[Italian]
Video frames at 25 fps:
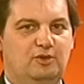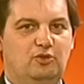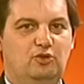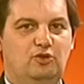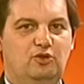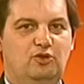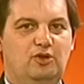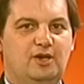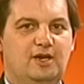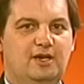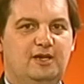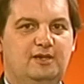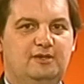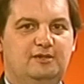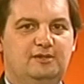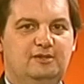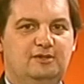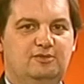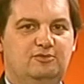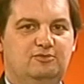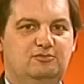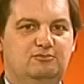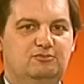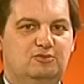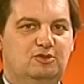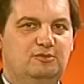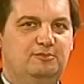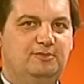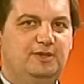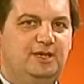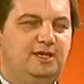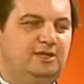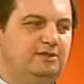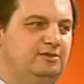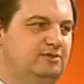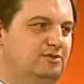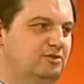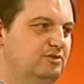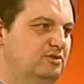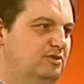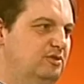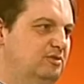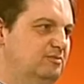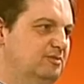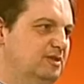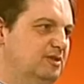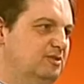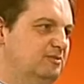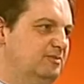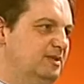ora in un momento,
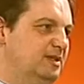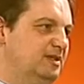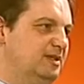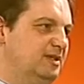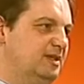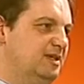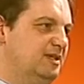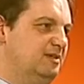una domanda